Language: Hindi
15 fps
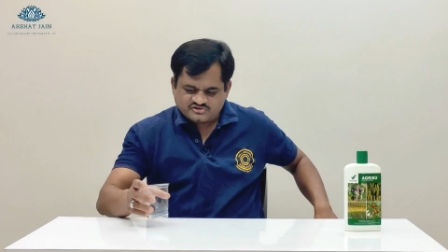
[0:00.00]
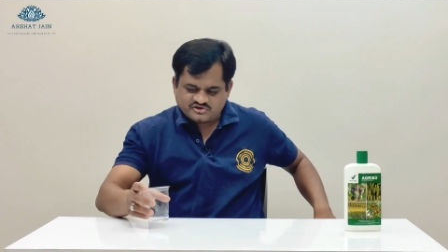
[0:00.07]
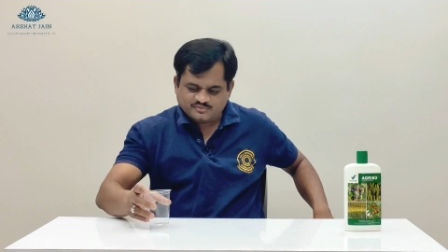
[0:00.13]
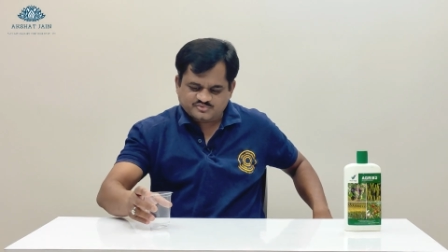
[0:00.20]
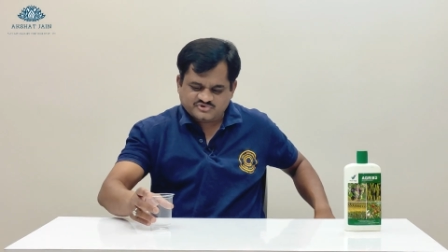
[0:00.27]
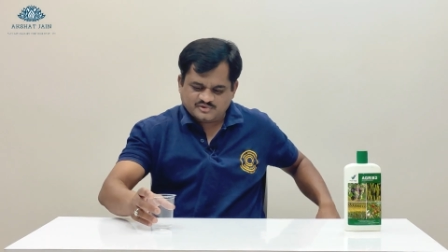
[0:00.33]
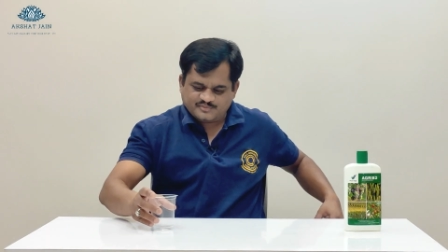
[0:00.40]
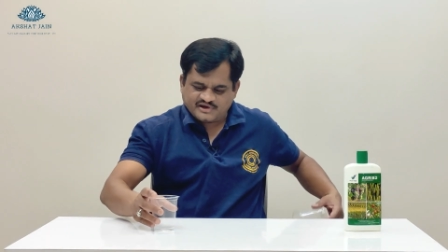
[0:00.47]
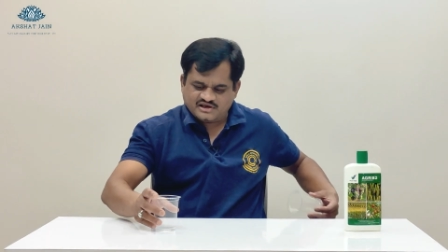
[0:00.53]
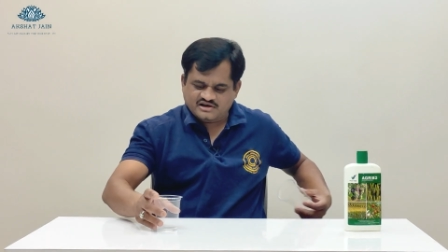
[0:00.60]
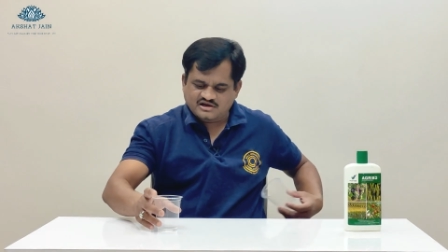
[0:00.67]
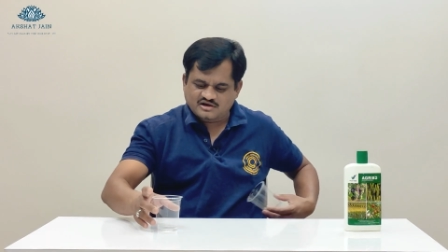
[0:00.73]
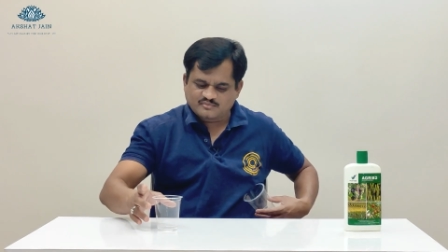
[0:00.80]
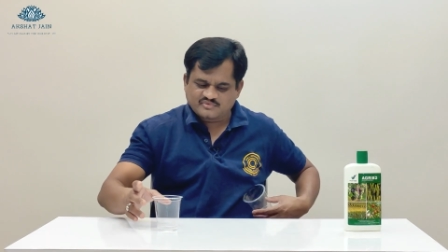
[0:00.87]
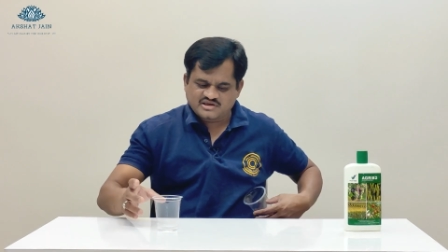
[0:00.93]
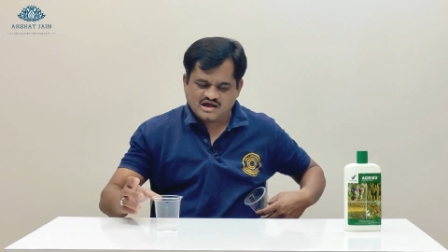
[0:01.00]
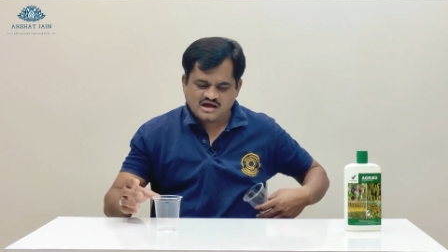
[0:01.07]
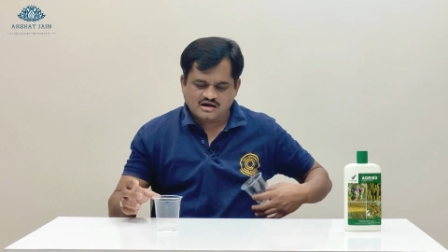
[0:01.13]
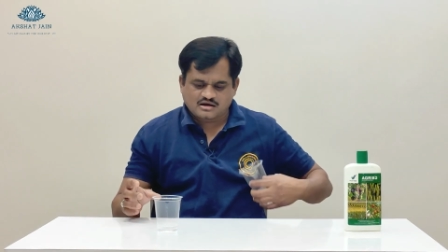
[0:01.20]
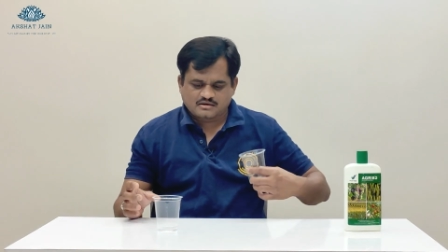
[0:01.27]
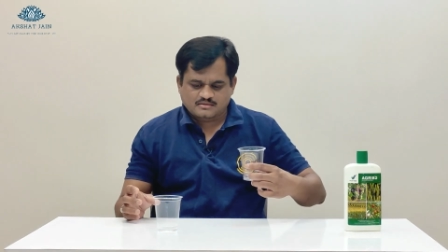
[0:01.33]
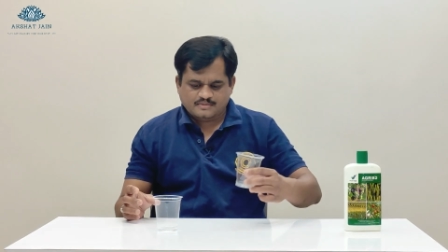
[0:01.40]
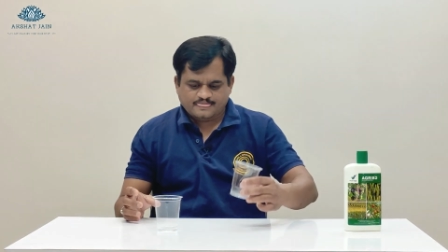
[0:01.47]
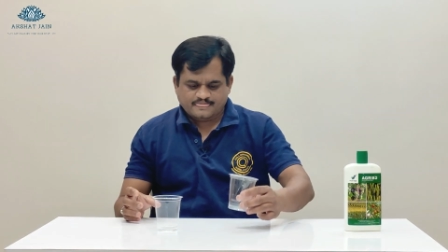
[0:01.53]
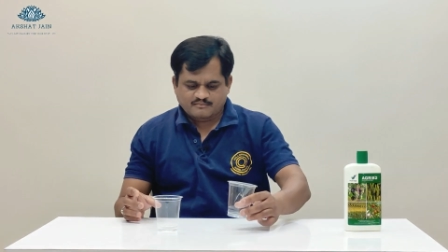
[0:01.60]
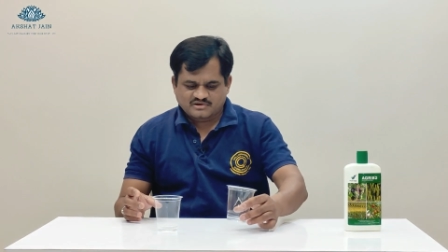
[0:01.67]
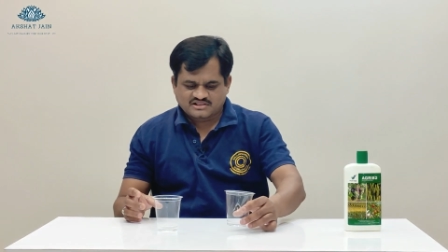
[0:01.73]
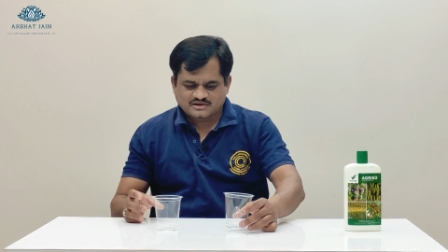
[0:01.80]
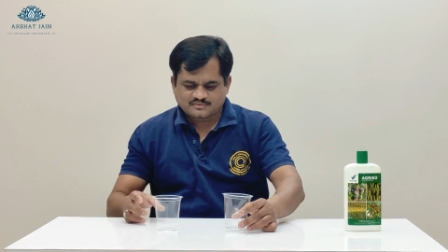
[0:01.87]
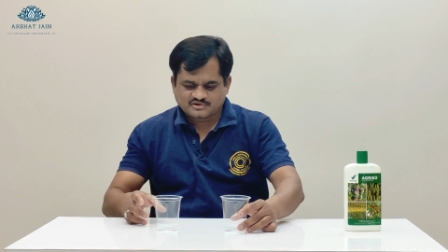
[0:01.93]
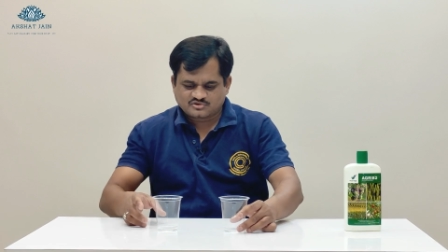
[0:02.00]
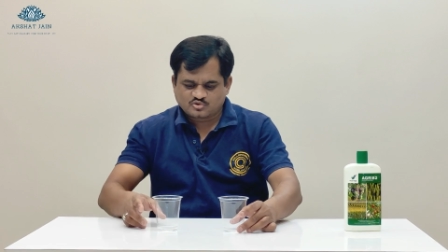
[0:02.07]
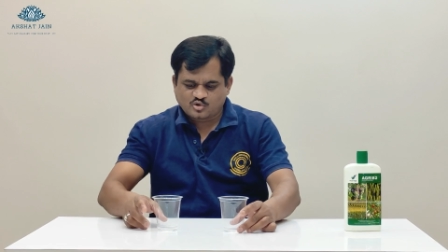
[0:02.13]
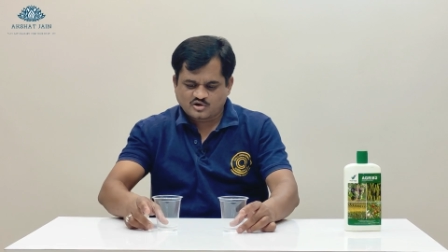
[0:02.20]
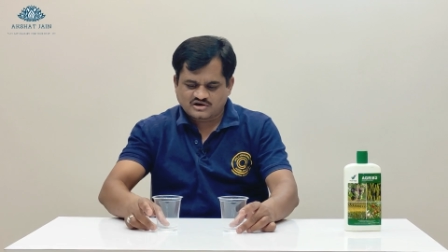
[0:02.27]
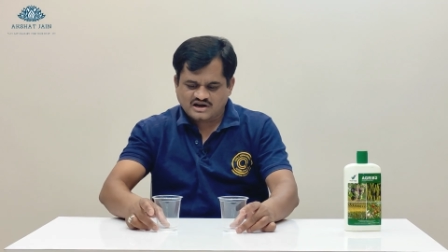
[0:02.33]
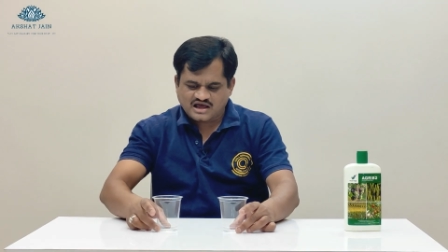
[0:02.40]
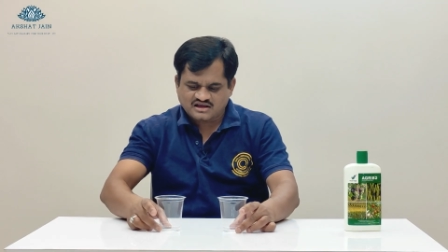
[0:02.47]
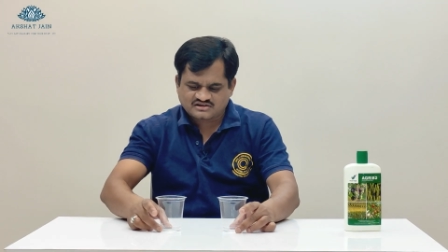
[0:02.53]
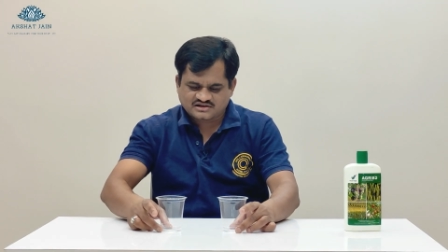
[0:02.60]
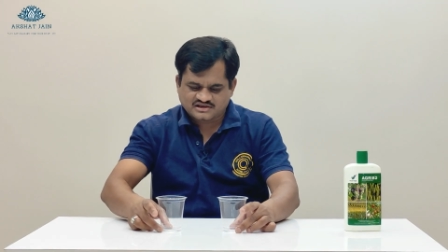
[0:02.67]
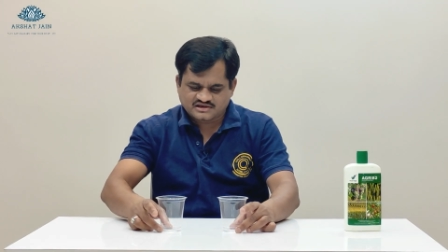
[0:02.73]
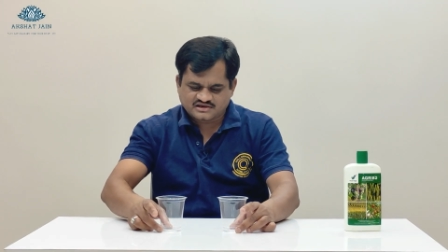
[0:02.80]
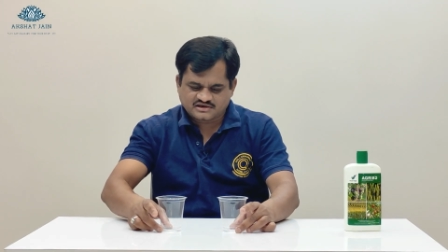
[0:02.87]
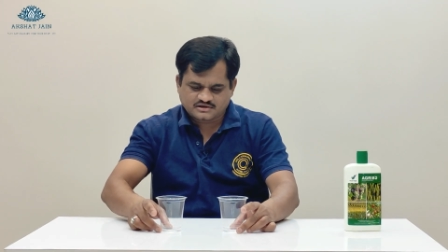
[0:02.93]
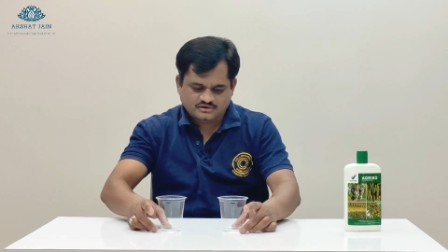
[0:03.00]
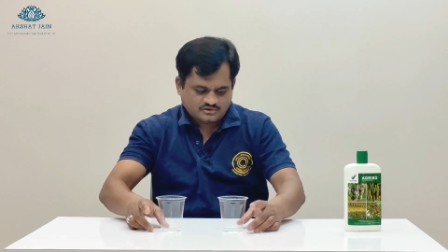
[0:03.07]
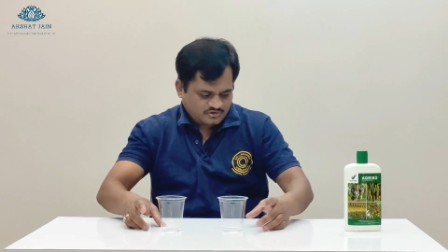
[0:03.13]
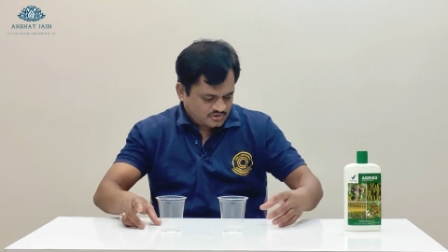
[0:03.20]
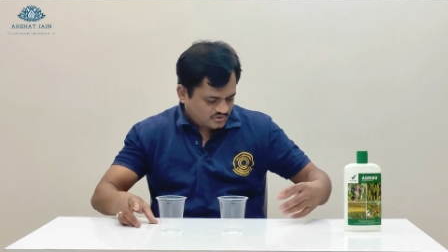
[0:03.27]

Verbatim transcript: सबसे पहले हम यहाँ मतलब कि दो ग्लास लेंगे